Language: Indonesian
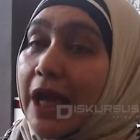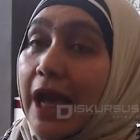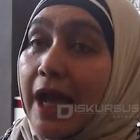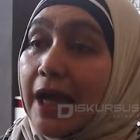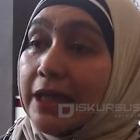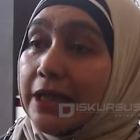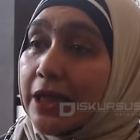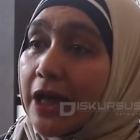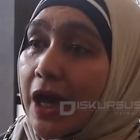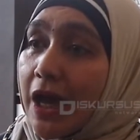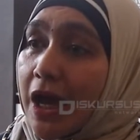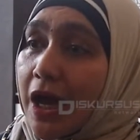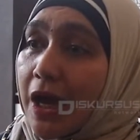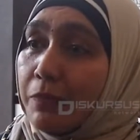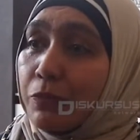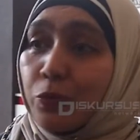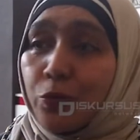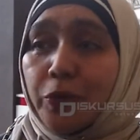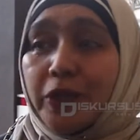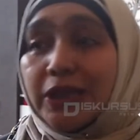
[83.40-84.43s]

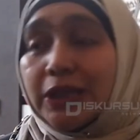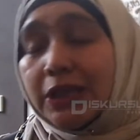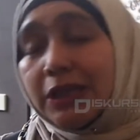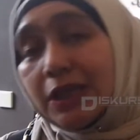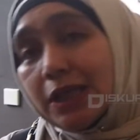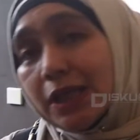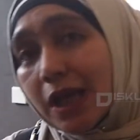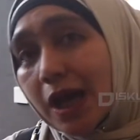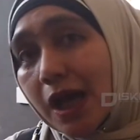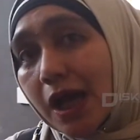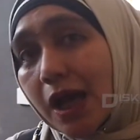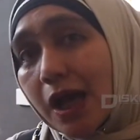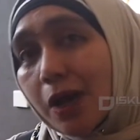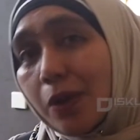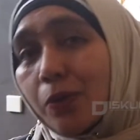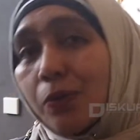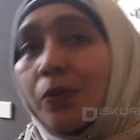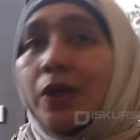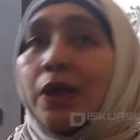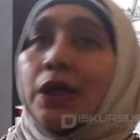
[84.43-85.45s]
ayam, tiaw,
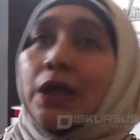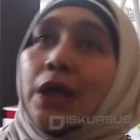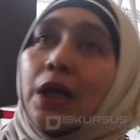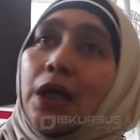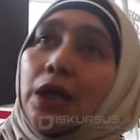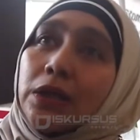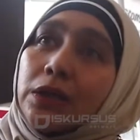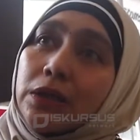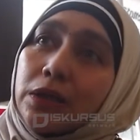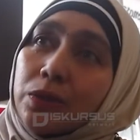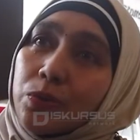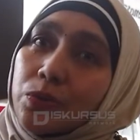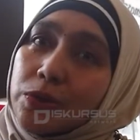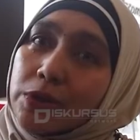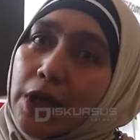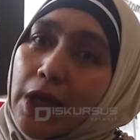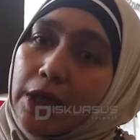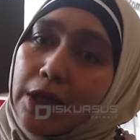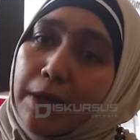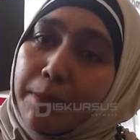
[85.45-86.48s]

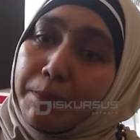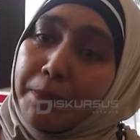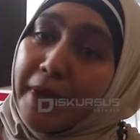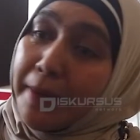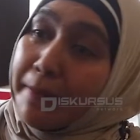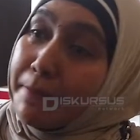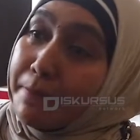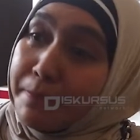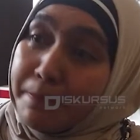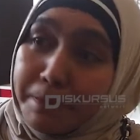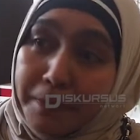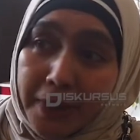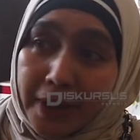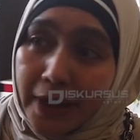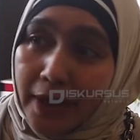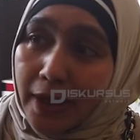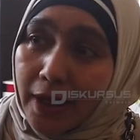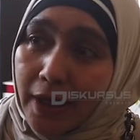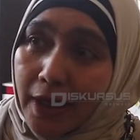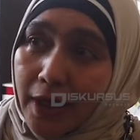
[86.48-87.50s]
ada
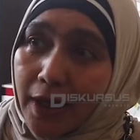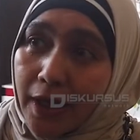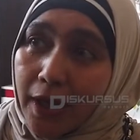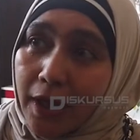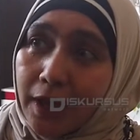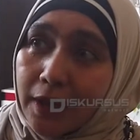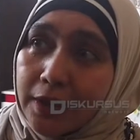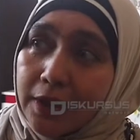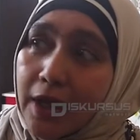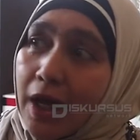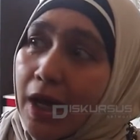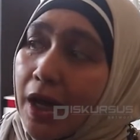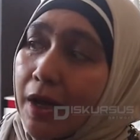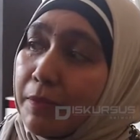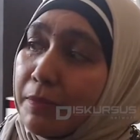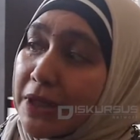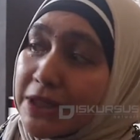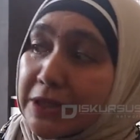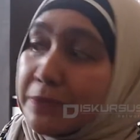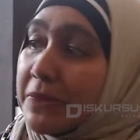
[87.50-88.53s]
pempek, ya
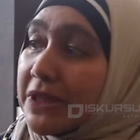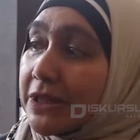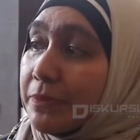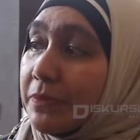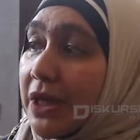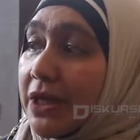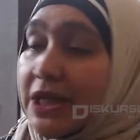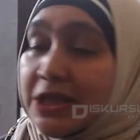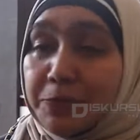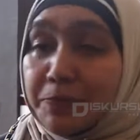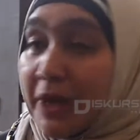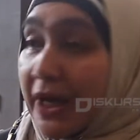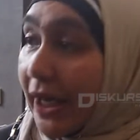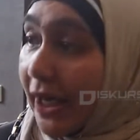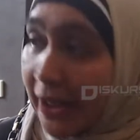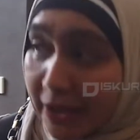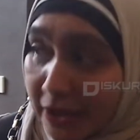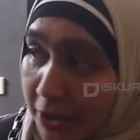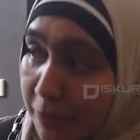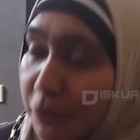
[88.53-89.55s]
macam-macam ada
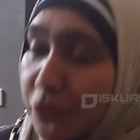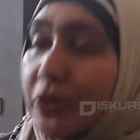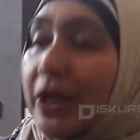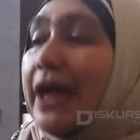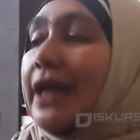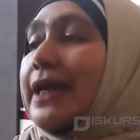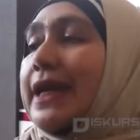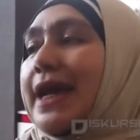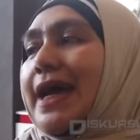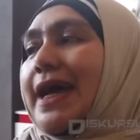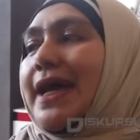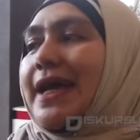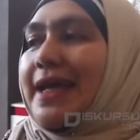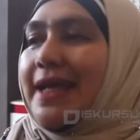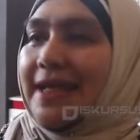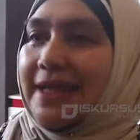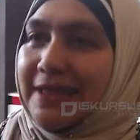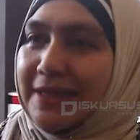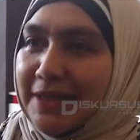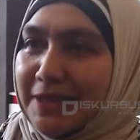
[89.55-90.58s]
spaghetti pun ada.
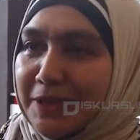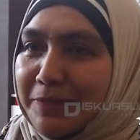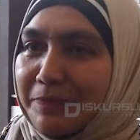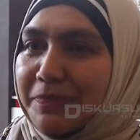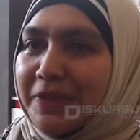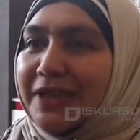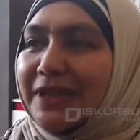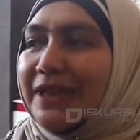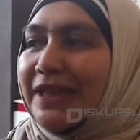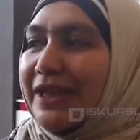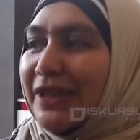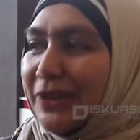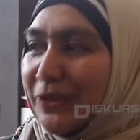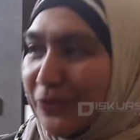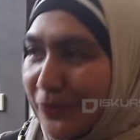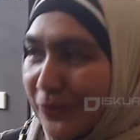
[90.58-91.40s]
Seperti